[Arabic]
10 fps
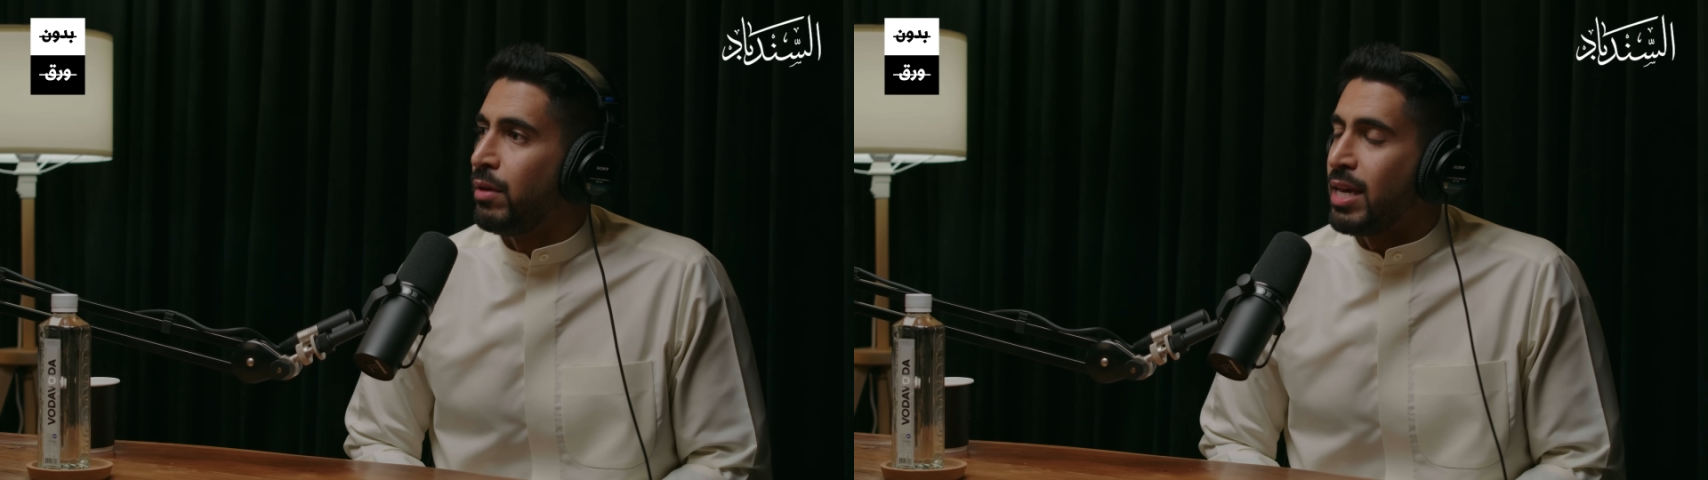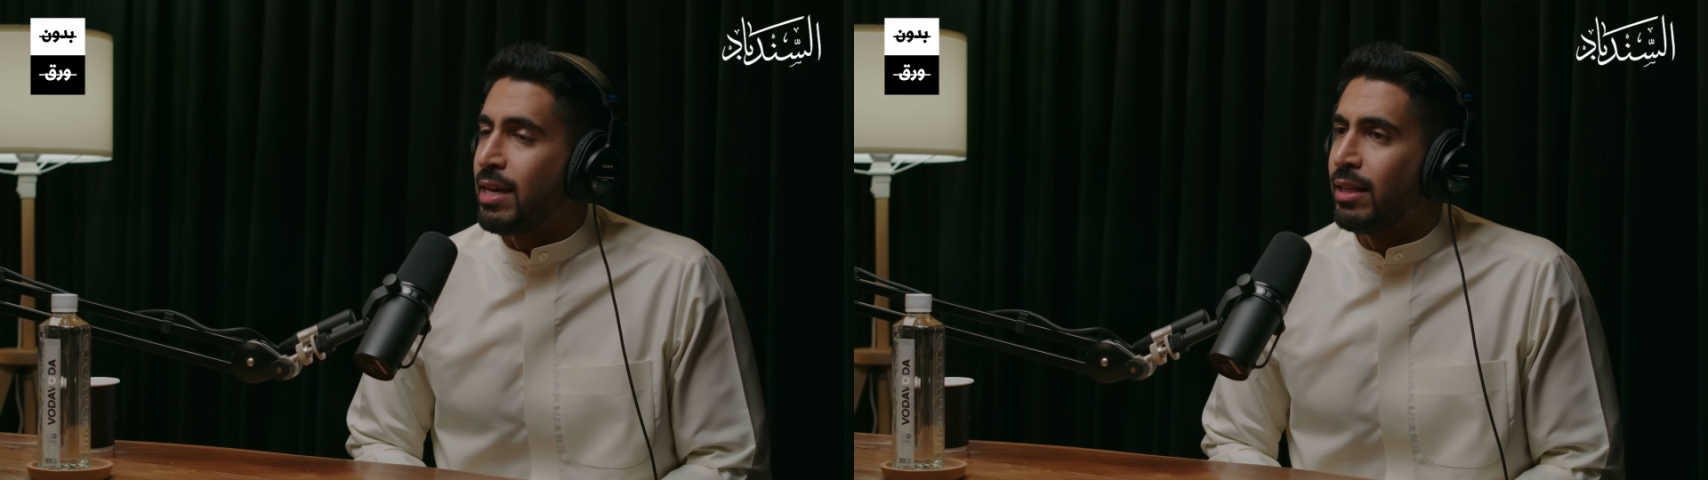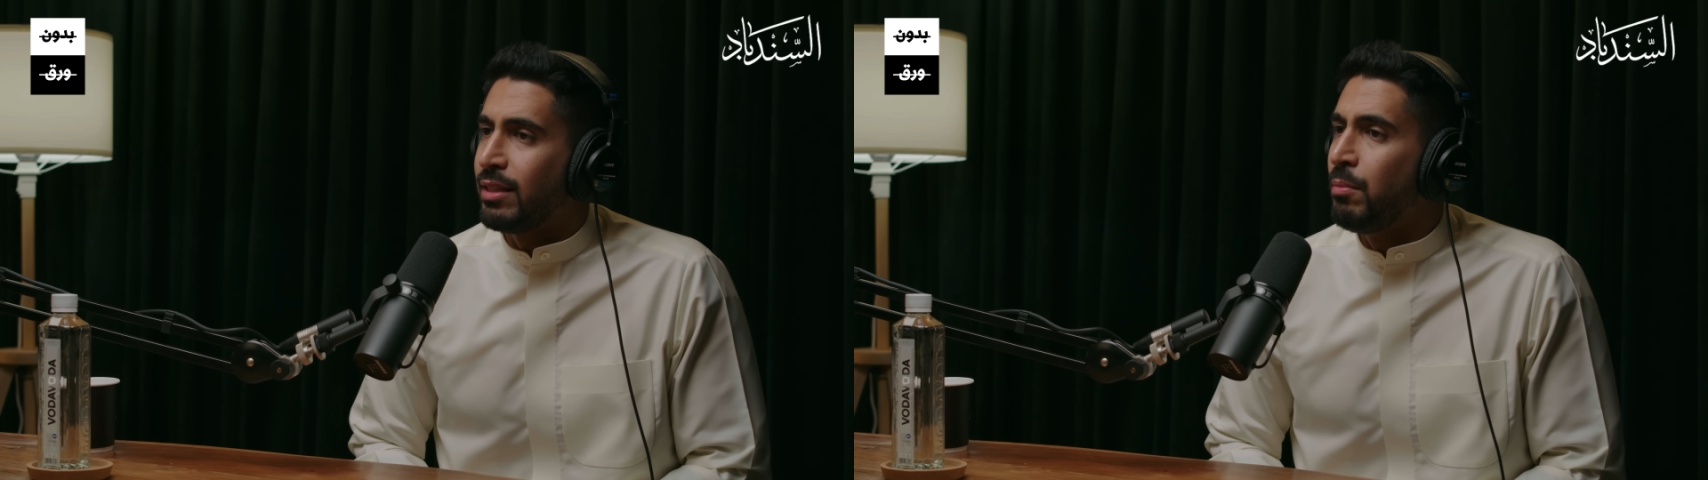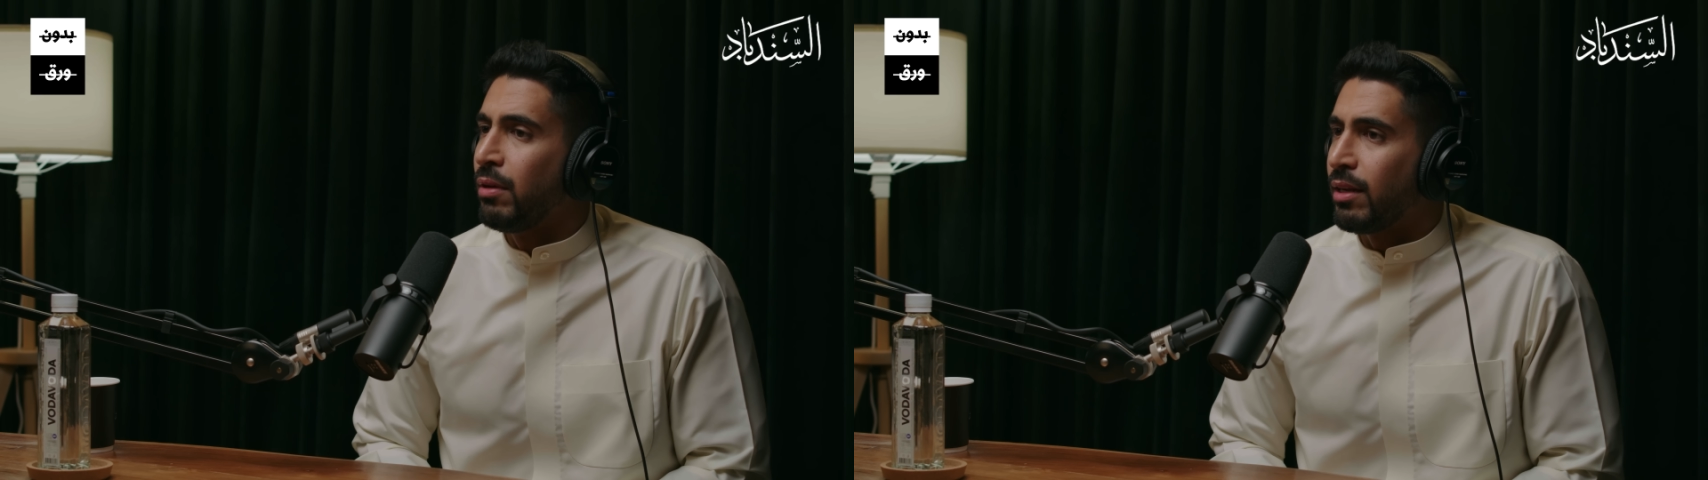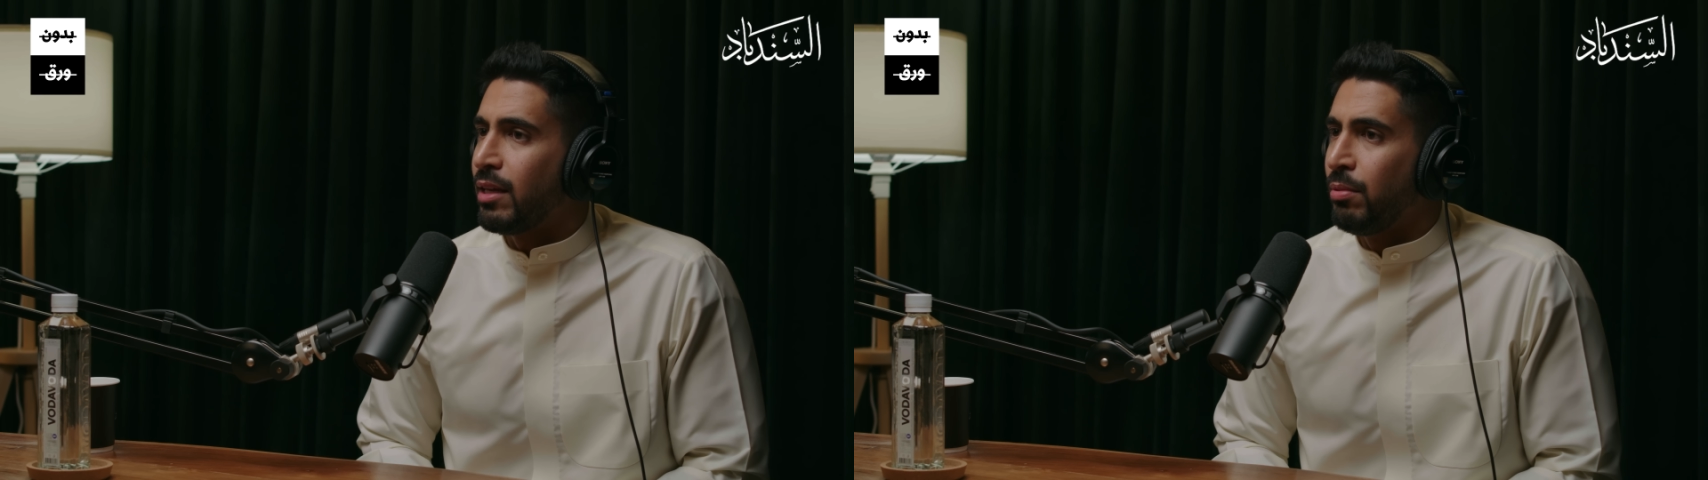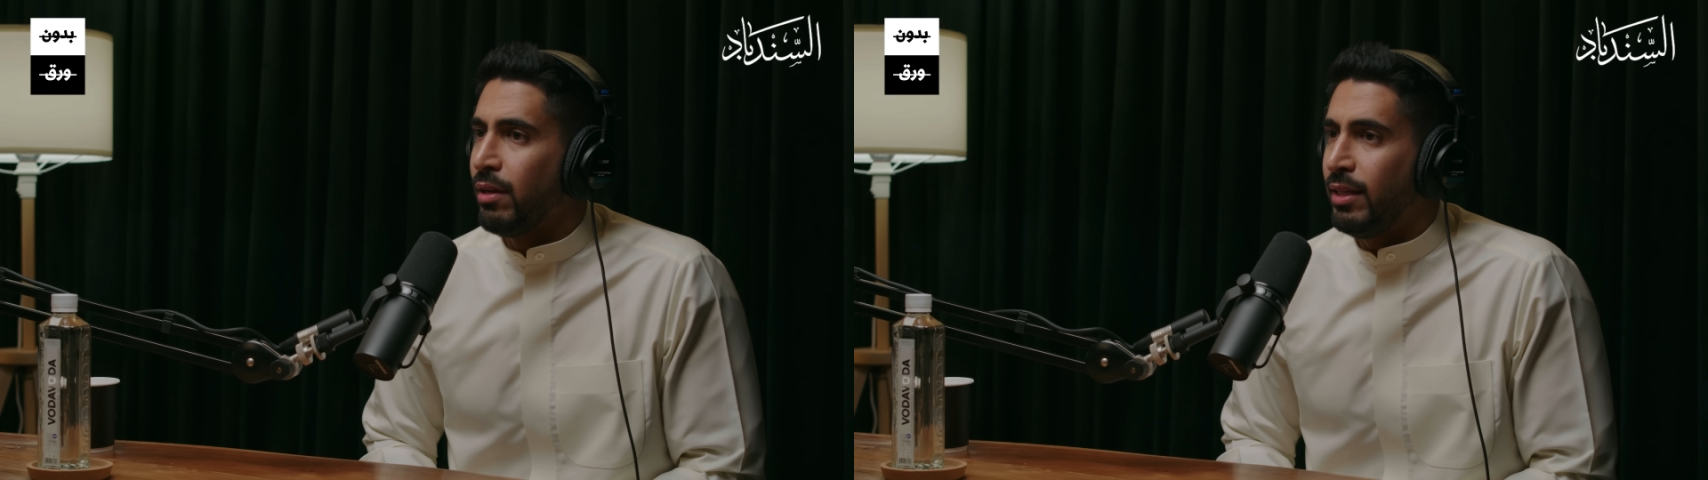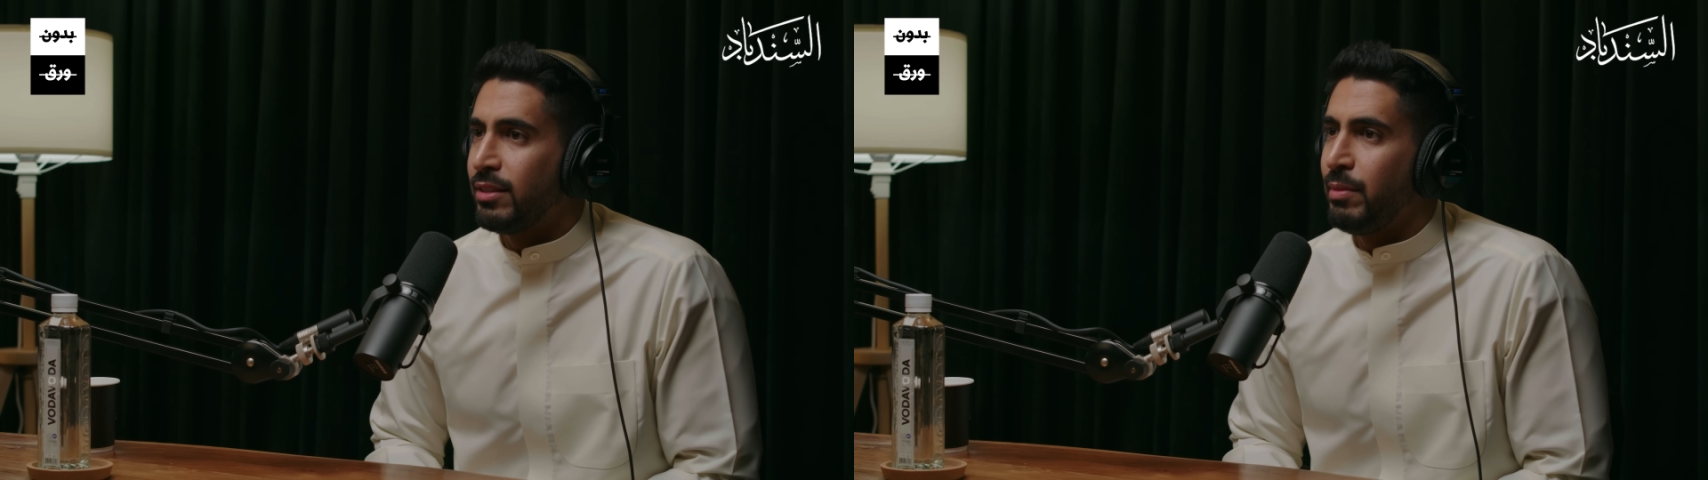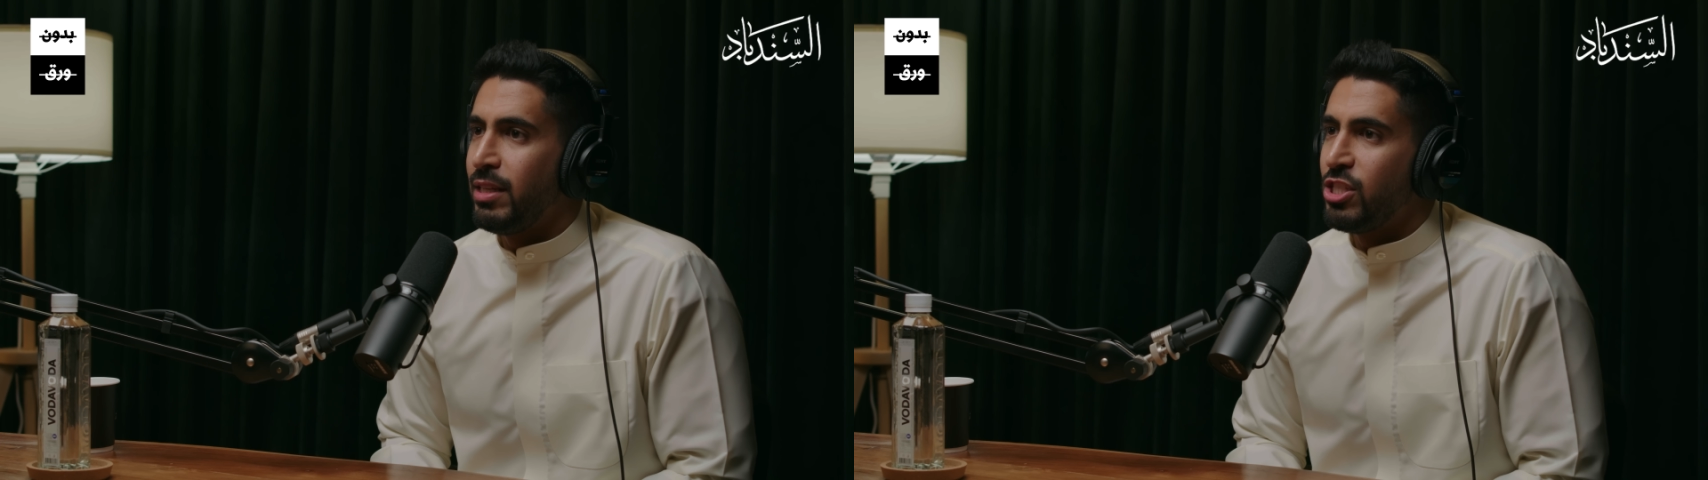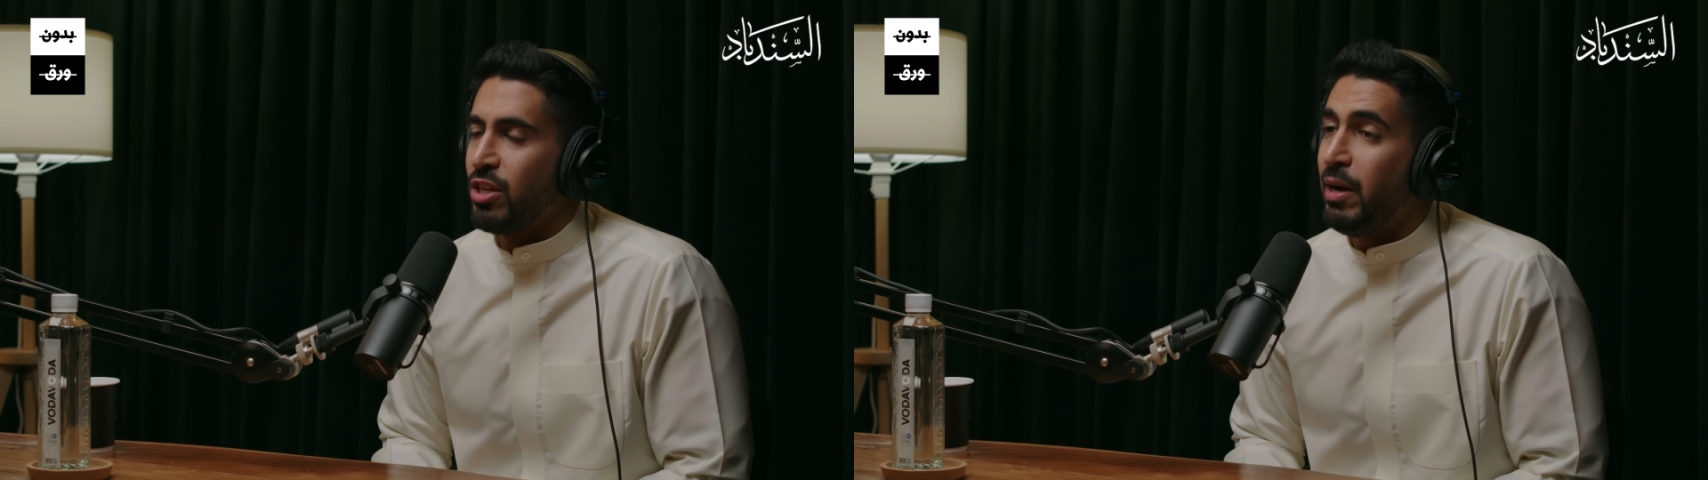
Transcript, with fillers: هي كانت قبل قبل حتى ماليزيا